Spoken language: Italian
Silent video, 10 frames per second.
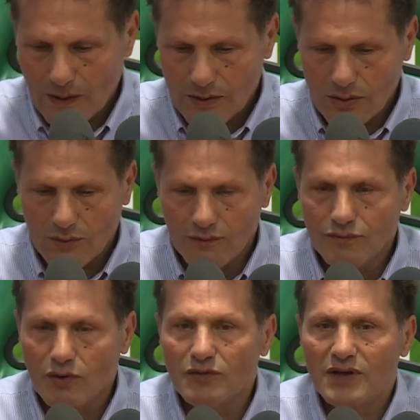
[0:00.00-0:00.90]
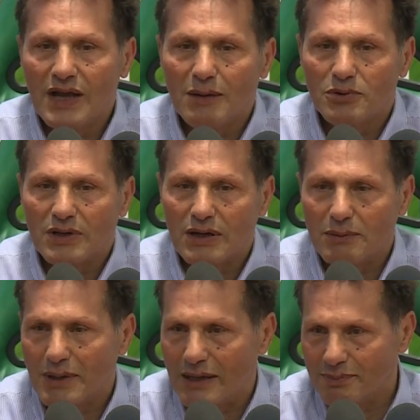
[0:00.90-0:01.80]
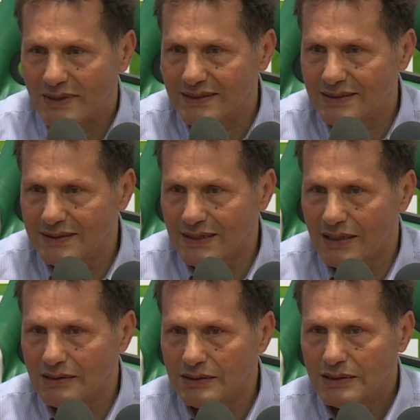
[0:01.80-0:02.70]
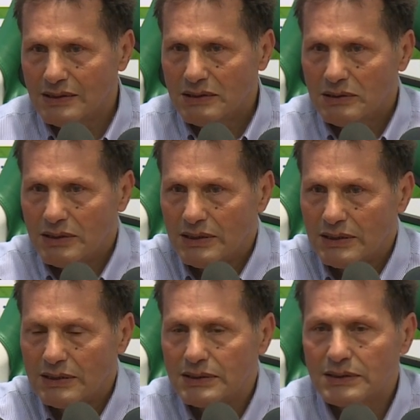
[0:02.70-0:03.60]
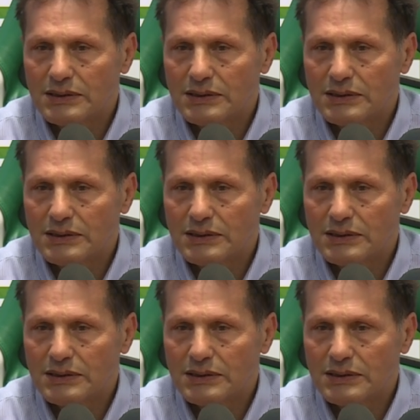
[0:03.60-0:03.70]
non, non, veniamo da una bella partita eh,